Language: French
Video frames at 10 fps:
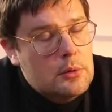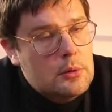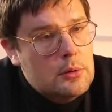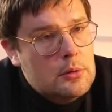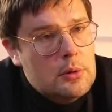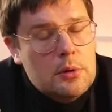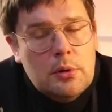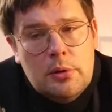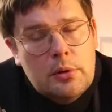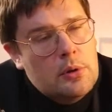Et les ah
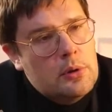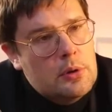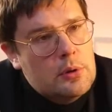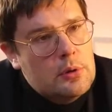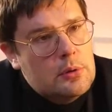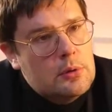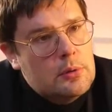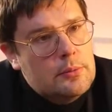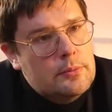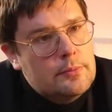bah, Maurais bah,
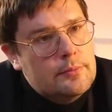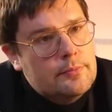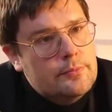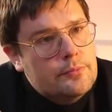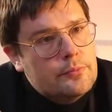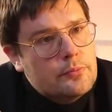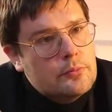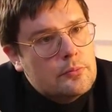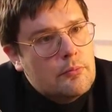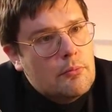euh, voulaient, qu'il
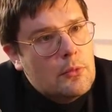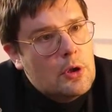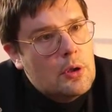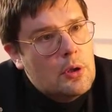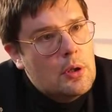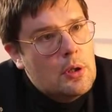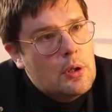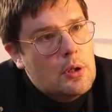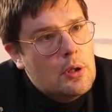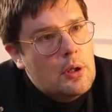reste, mais ils
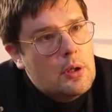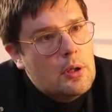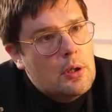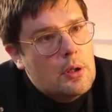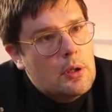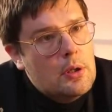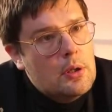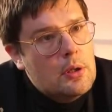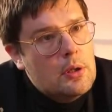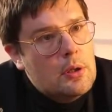peuvent pas. C'est une
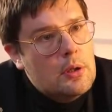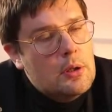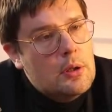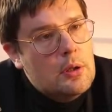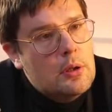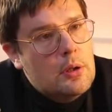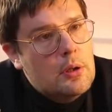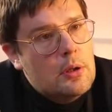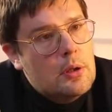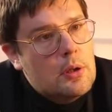brigade
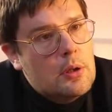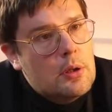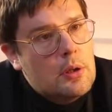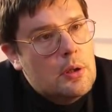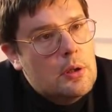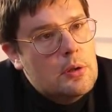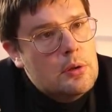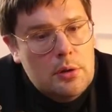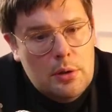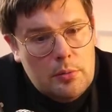d'intervention euh, très
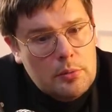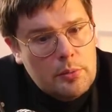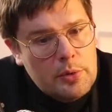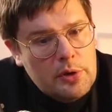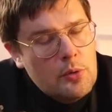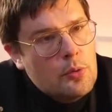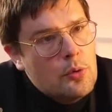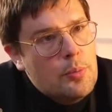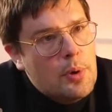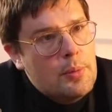spécialisée. Non, mais
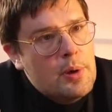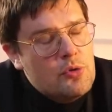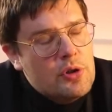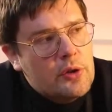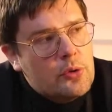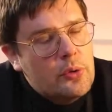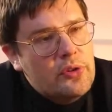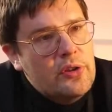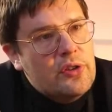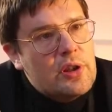le, problème, je vais dire ce que
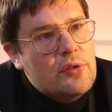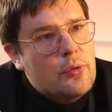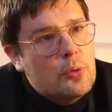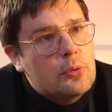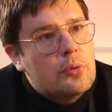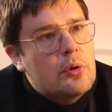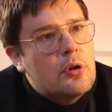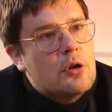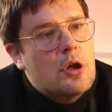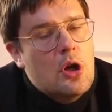c'est, c'est qu'il faut
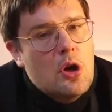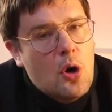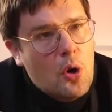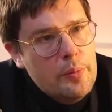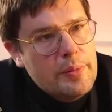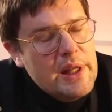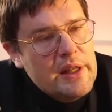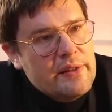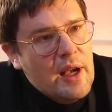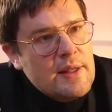
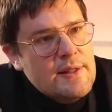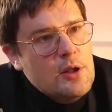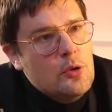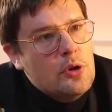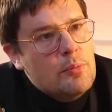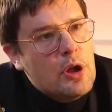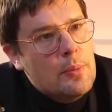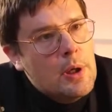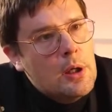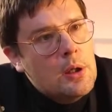remilitariser nos
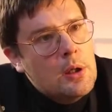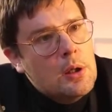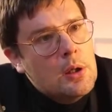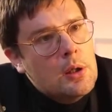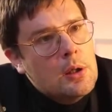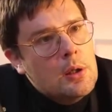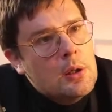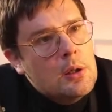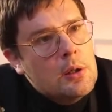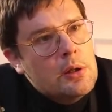dom-toms.
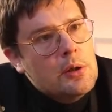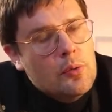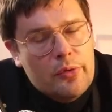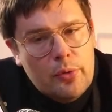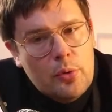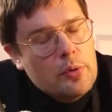Il nous faut